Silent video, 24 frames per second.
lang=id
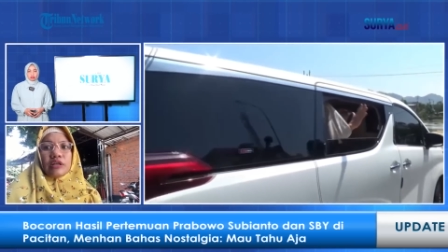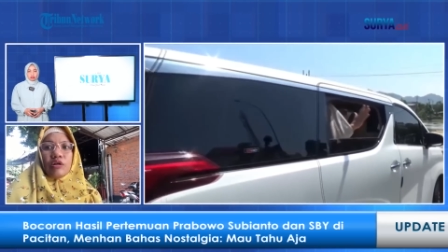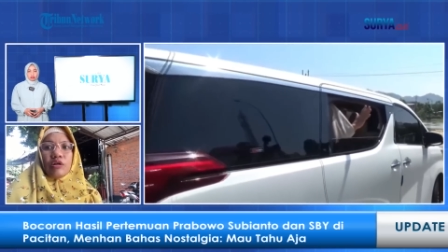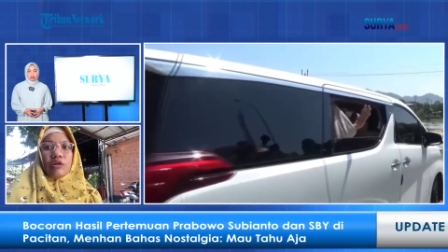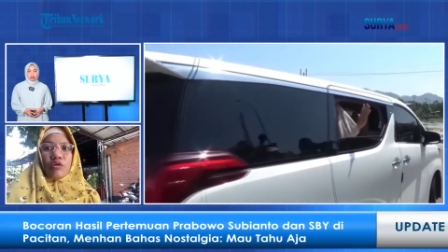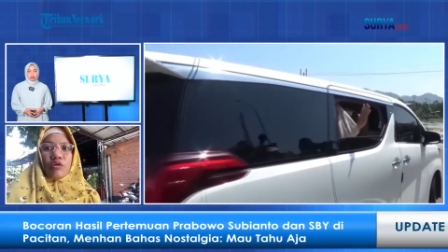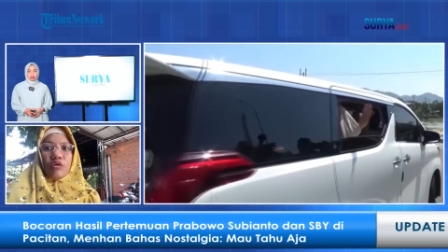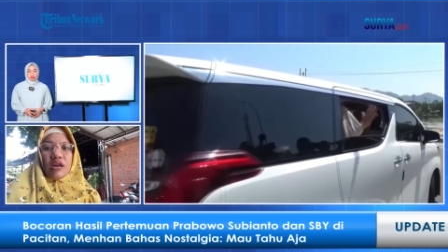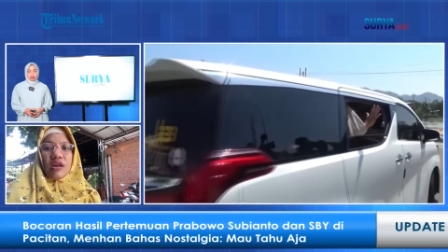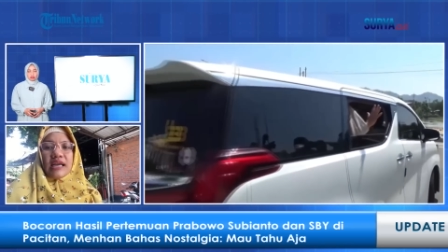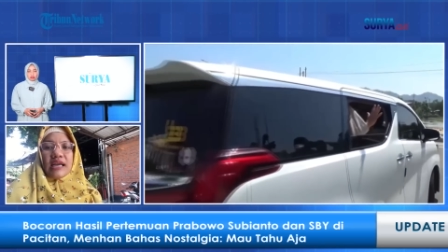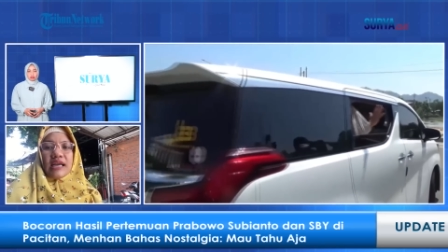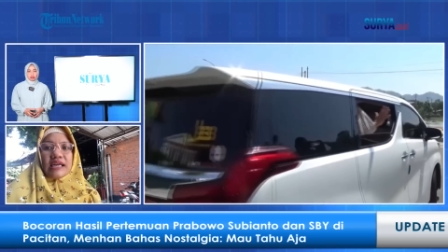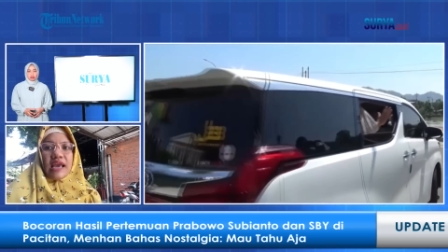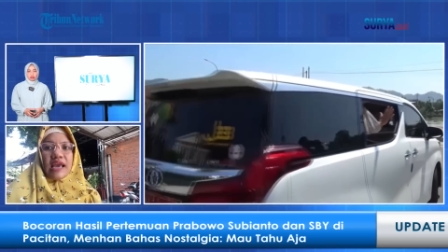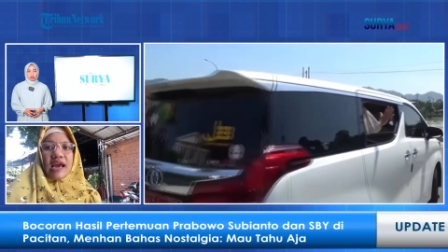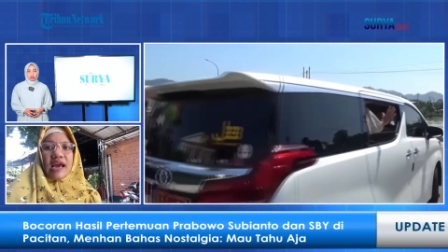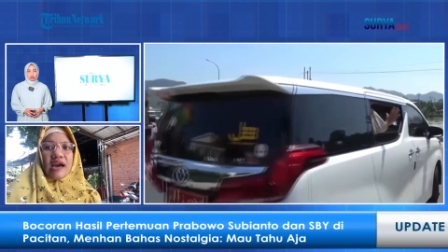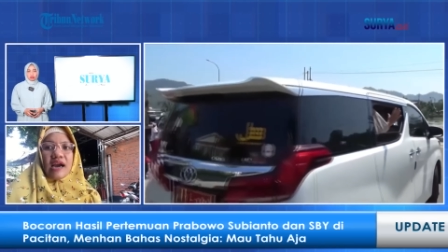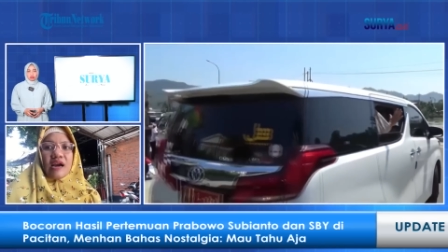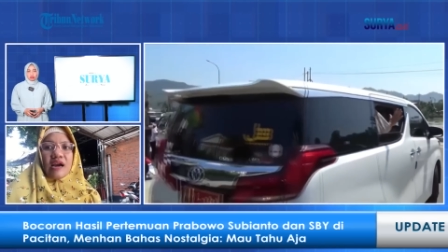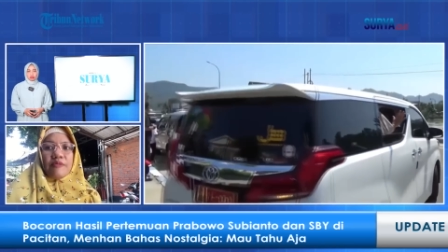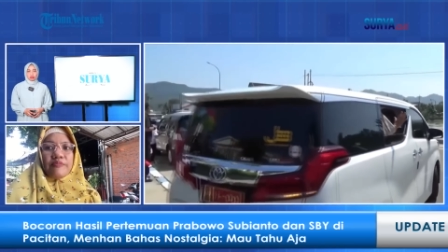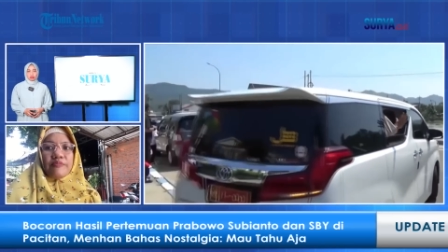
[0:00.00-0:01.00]
sekolah
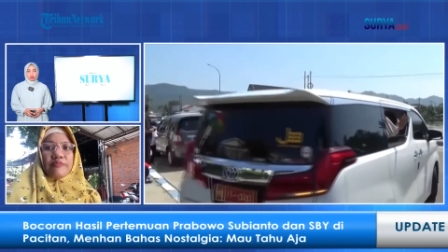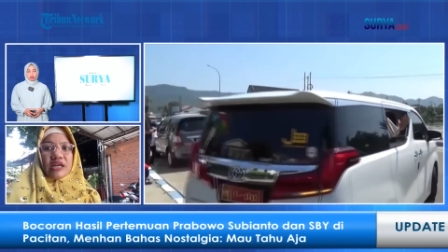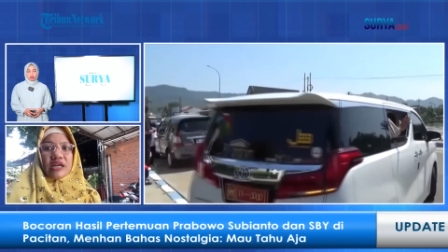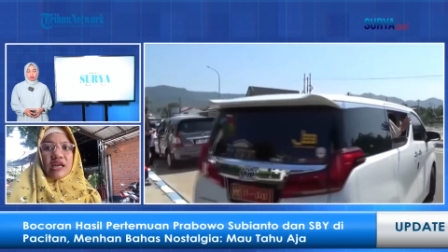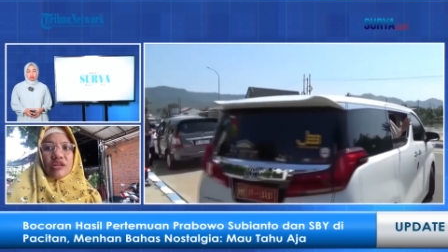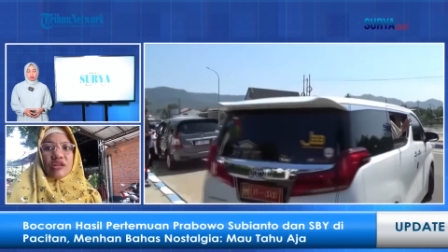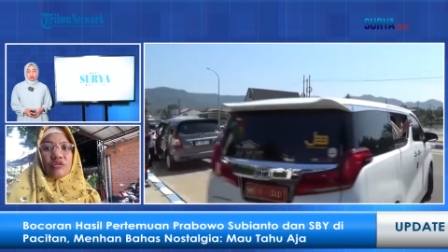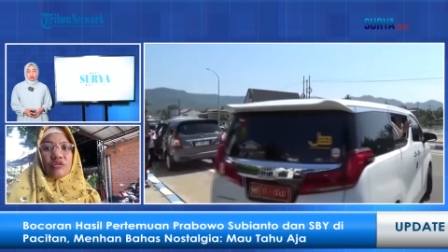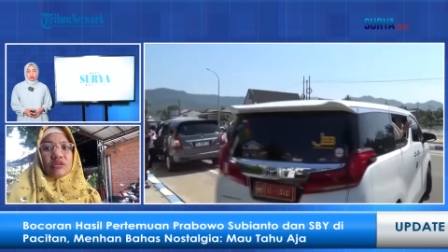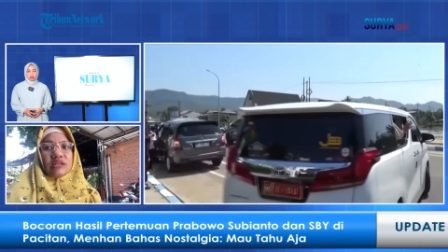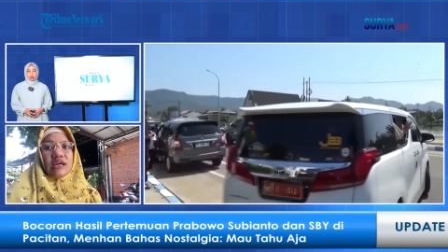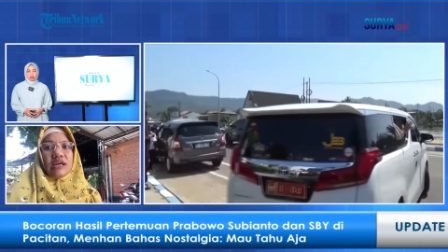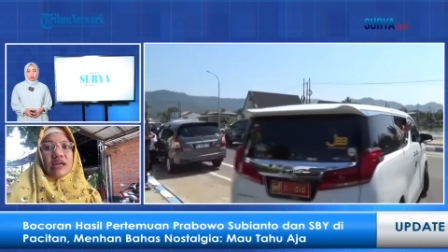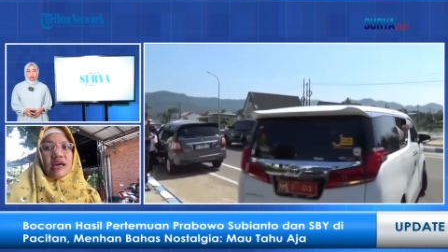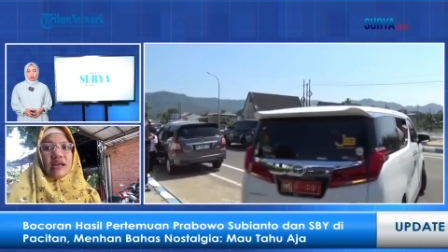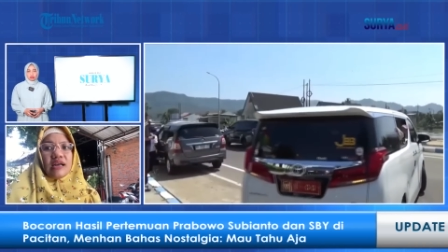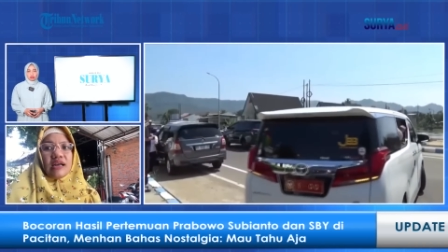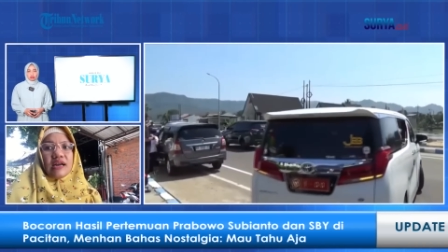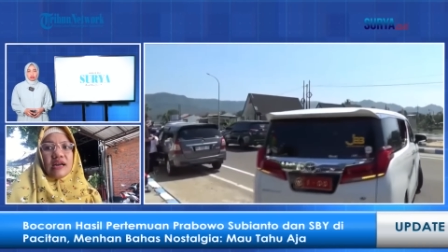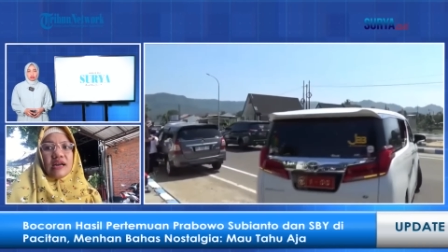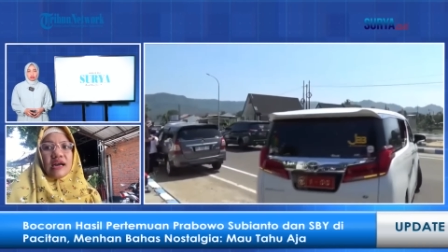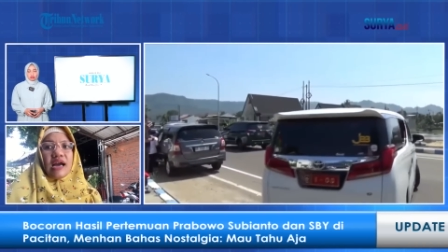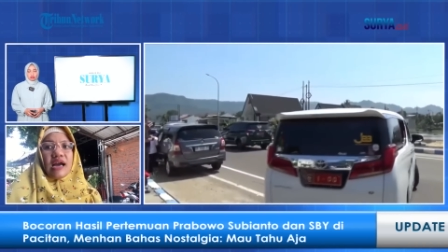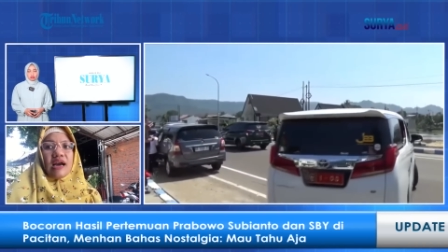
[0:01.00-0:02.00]
di Akabri atau
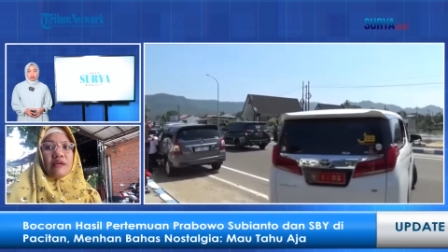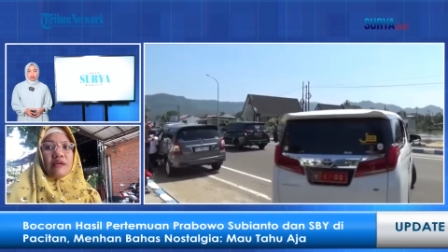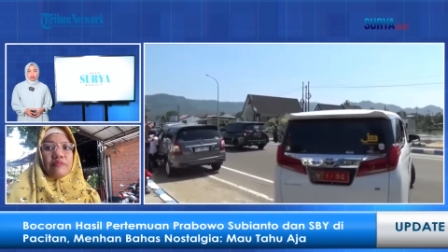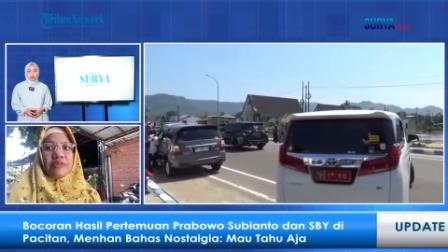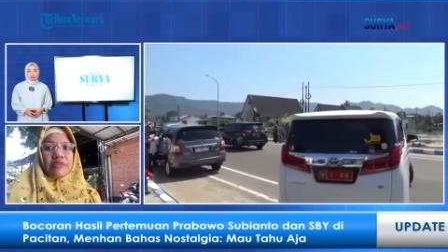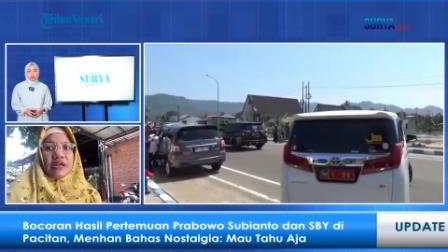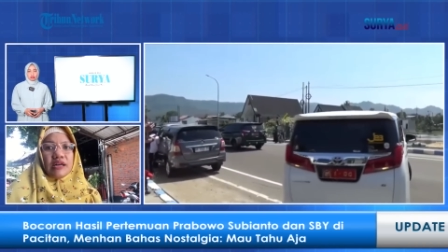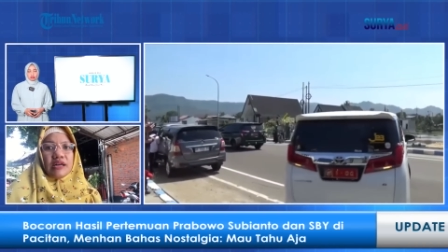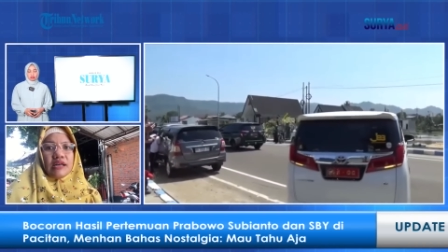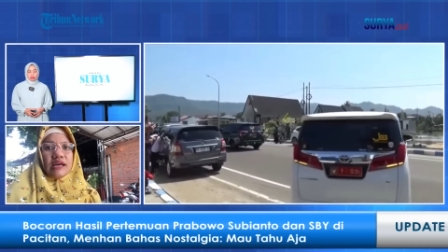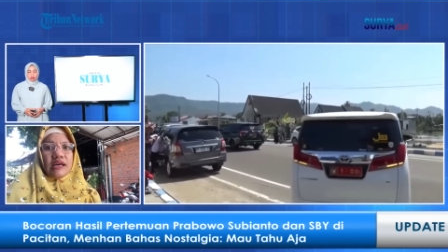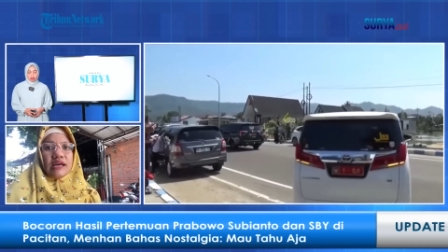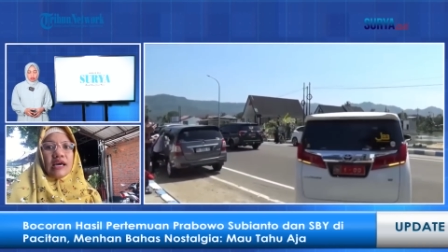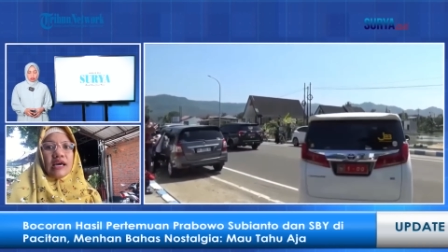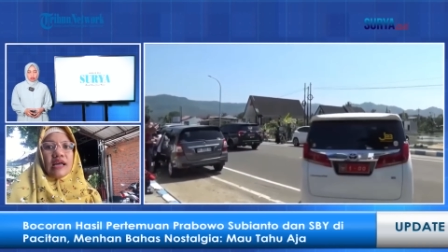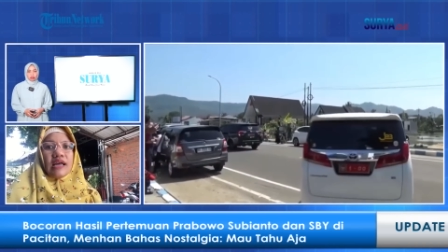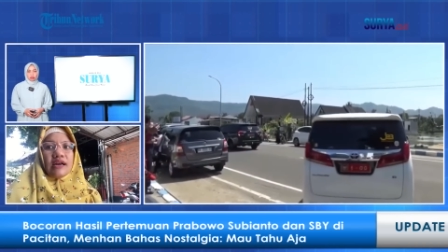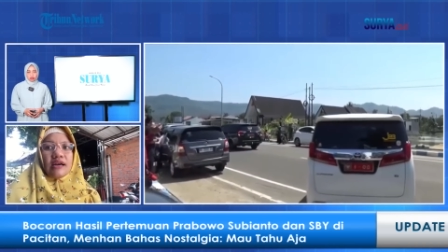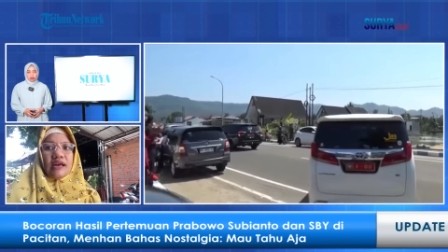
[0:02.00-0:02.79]
sekarang Akmil